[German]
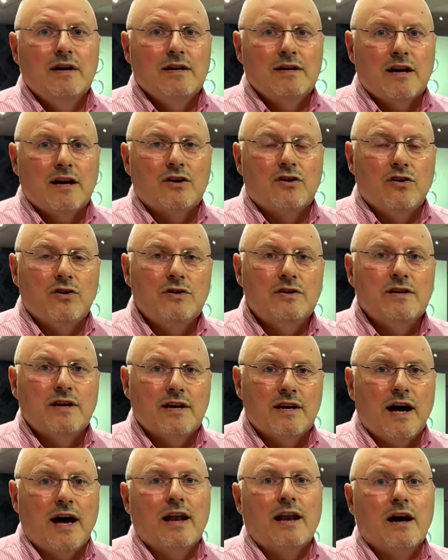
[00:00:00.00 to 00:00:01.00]
Dann könnt ihr
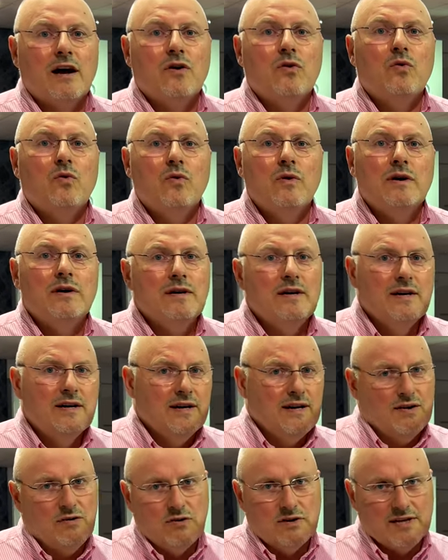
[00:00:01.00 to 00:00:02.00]
in aller Ruhe
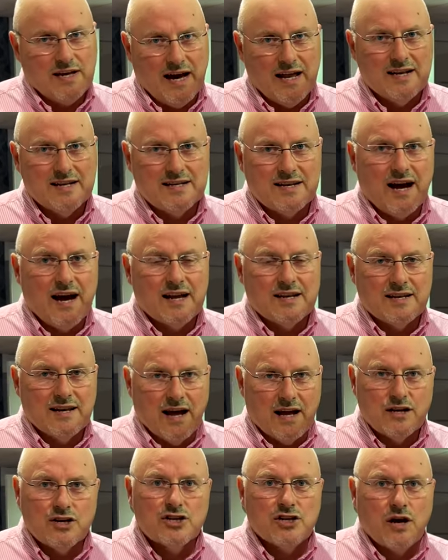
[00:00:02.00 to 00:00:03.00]
euch alle Daten
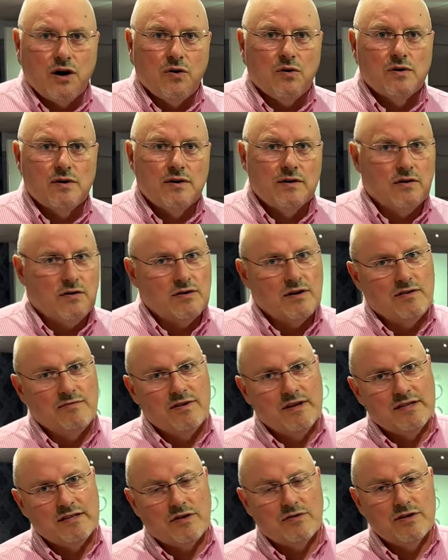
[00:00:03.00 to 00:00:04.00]
anschauen und dann
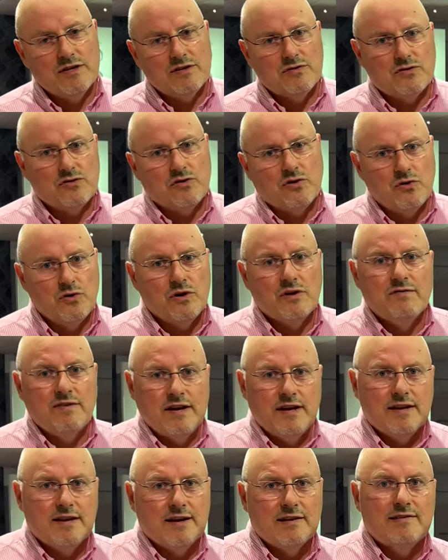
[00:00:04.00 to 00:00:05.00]
wird es auch nicht so dröge,
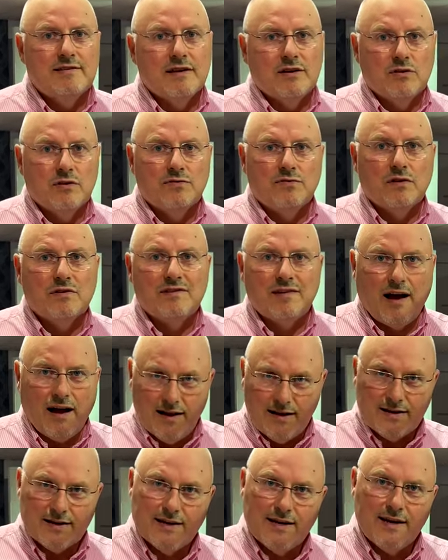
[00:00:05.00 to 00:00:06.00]
wenn ich jetzt hier nur von
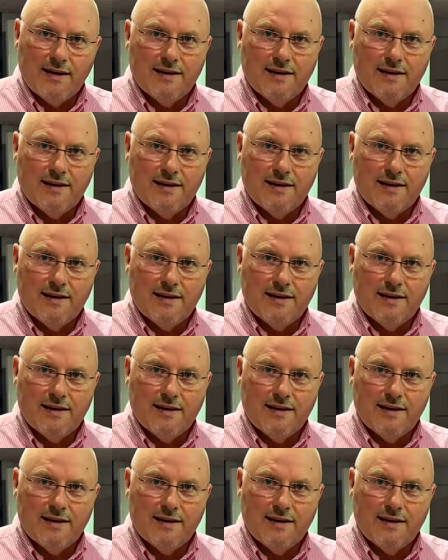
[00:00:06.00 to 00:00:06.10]
Zahlen rede.